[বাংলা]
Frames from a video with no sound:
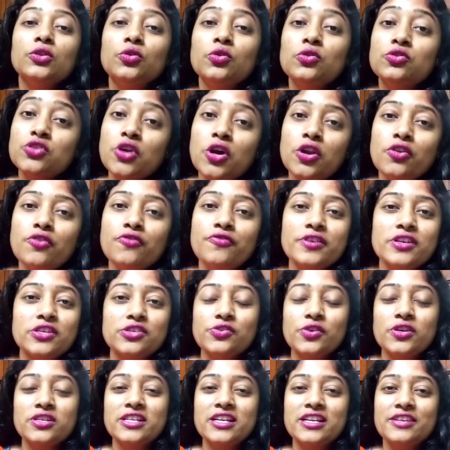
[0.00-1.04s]
তো চলো
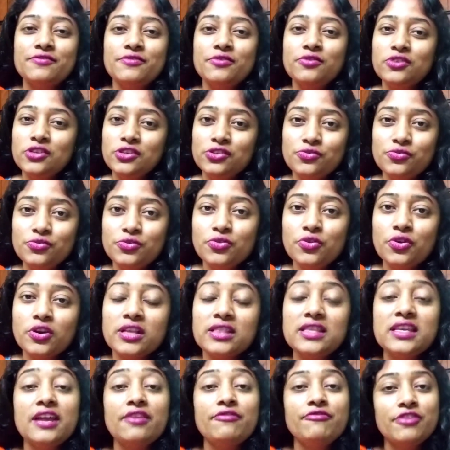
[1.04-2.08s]
ফেস ওয়াশের রিভিউটি শুরু
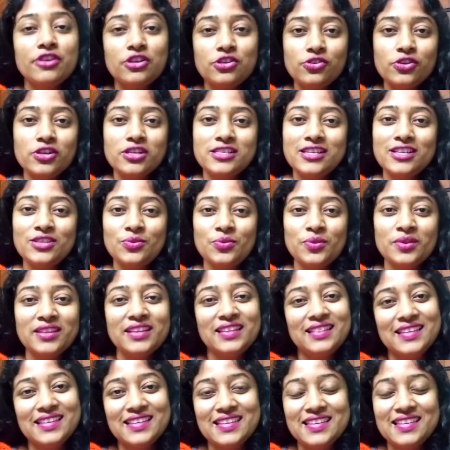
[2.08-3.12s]
করে দিই আর ফেস ওয়াশটা
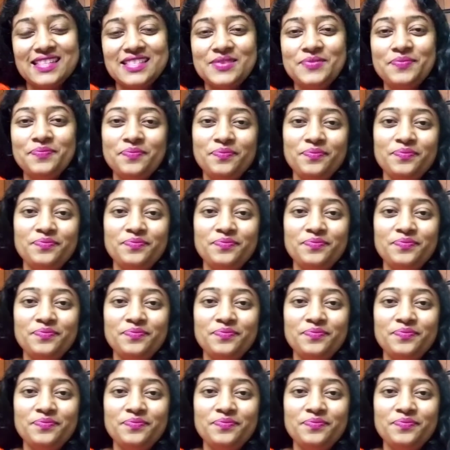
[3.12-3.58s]
তোমাদের দেখিয়ে দিই